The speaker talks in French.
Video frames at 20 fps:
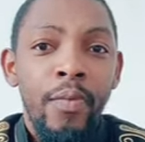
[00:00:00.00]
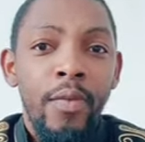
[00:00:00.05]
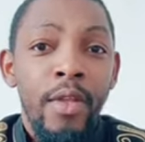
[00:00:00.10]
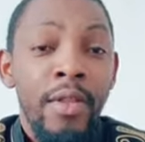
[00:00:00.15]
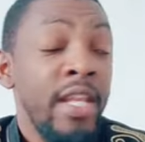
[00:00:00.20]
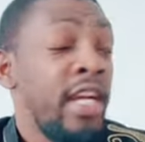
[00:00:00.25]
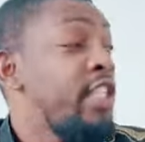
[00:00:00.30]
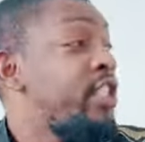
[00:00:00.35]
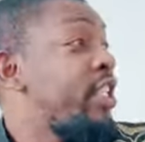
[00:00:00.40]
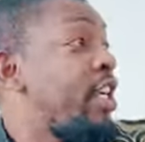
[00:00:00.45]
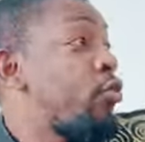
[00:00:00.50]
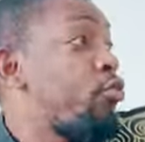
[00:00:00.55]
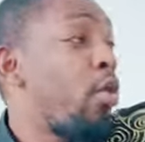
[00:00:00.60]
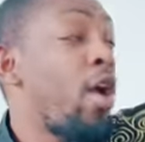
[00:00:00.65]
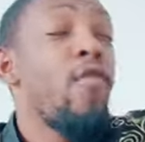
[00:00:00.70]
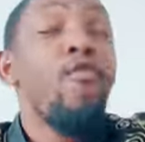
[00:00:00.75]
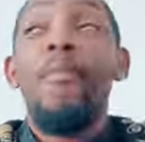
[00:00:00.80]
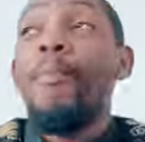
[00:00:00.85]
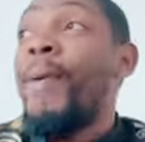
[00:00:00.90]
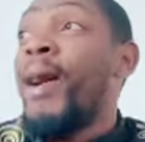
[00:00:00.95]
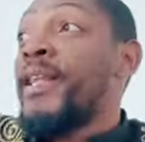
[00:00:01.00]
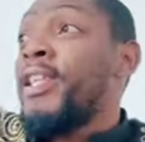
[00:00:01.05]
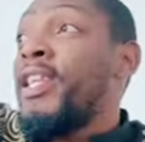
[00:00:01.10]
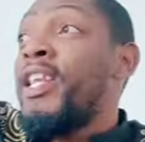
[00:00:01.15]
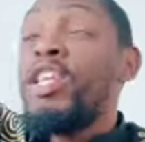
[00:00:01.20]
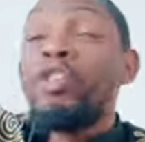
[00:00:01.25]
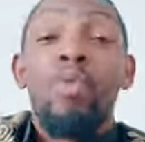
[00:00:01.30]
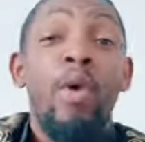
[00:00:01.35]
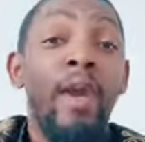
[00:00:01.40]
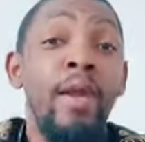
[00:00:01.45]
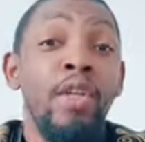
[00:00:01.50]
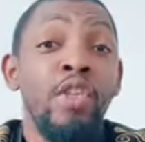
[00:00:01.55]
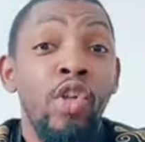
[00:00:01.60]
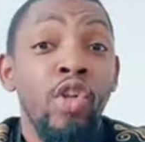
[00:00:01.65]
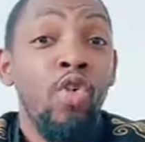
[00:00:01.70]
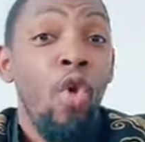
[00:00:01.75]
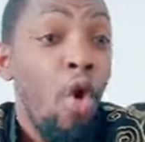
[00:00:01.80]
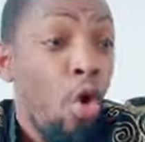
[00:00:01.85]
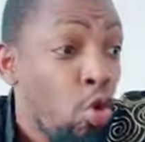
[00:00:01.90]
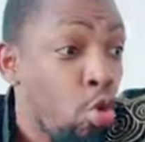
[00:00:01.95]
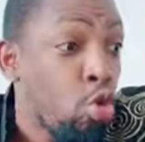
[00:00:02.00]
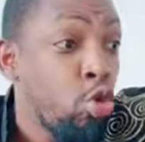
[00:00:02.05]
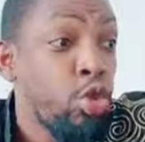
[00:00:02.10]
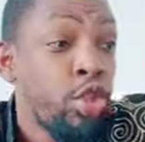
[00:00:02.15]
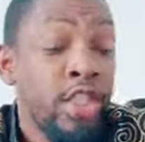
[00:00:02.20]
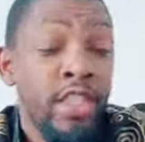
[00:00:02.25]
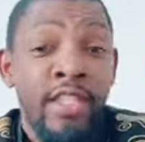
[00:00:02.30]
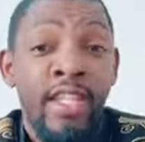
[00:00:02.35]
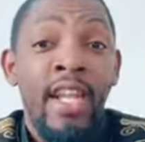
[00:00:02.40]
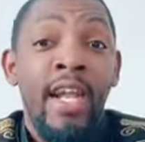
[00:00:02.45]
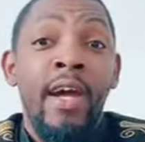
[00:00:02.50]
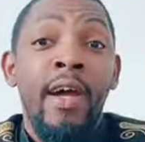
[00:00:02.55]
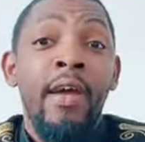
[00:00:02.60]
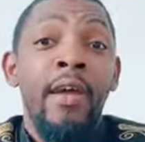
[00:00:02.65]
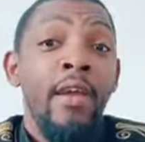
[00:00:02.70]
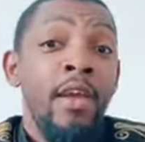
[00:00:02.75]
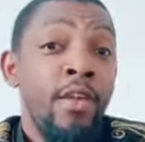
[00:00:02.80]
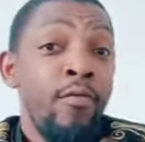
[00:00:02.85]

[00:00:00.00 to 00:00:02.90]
Dans chaque soirée, vous partez dans les soirées, les gens qu'on couche ici là,